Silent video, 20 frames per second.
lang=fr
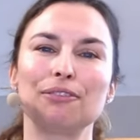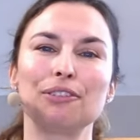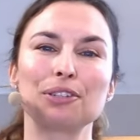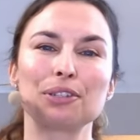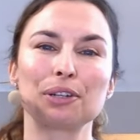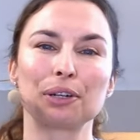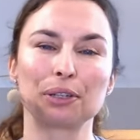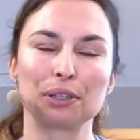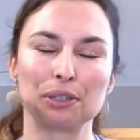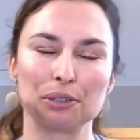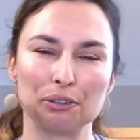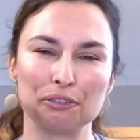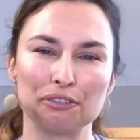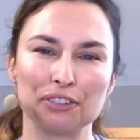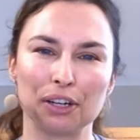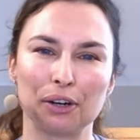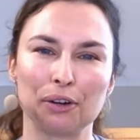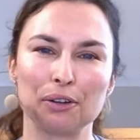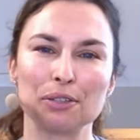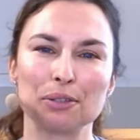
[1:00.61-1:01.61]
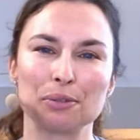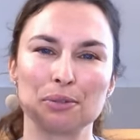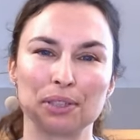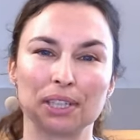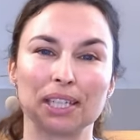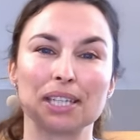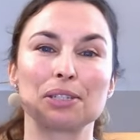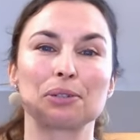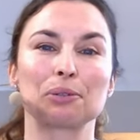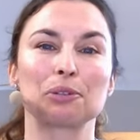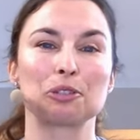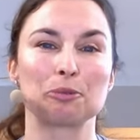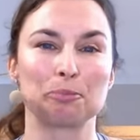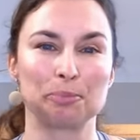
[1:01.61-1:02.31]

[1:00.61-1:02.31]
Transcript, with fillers: vous aurez une conférence nutrition